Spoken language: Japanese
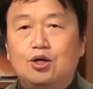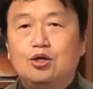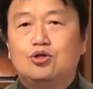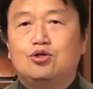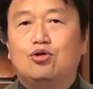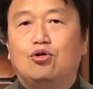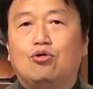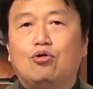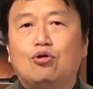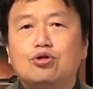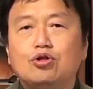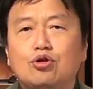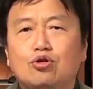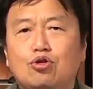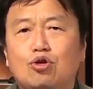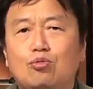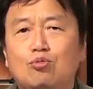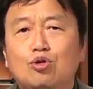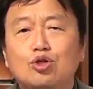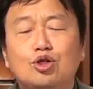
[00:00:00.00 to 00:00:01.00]
そこそ
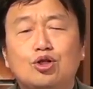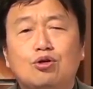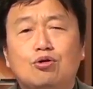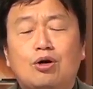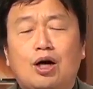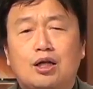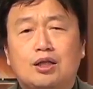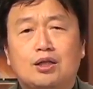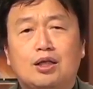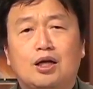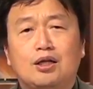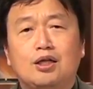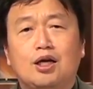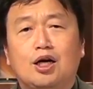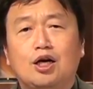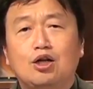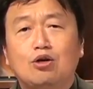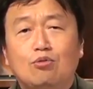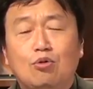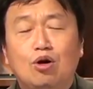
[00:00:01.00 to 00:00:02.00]
こ面白かったん
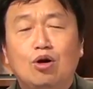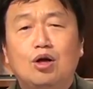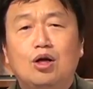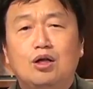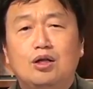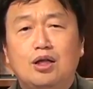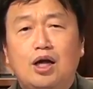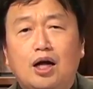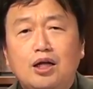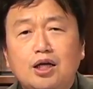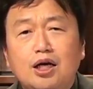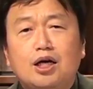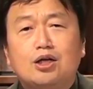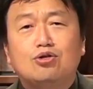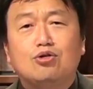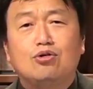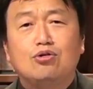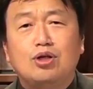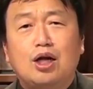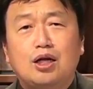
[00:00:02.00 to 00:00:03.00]
だけども、何が
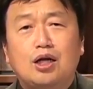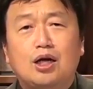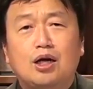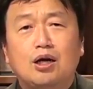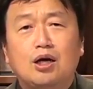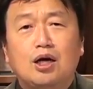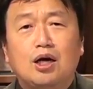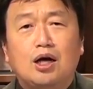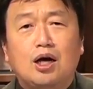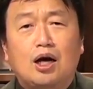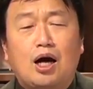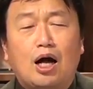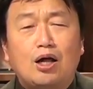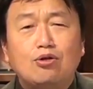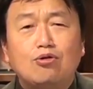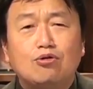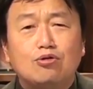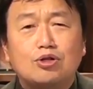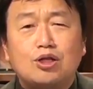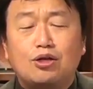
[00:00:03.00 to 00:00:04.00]
そんなに
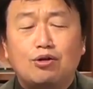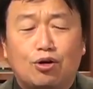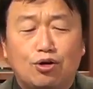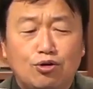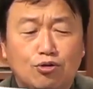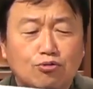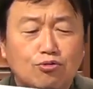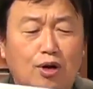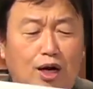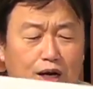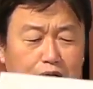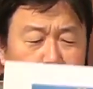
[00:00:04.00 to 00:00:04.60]
感動したのかよくわ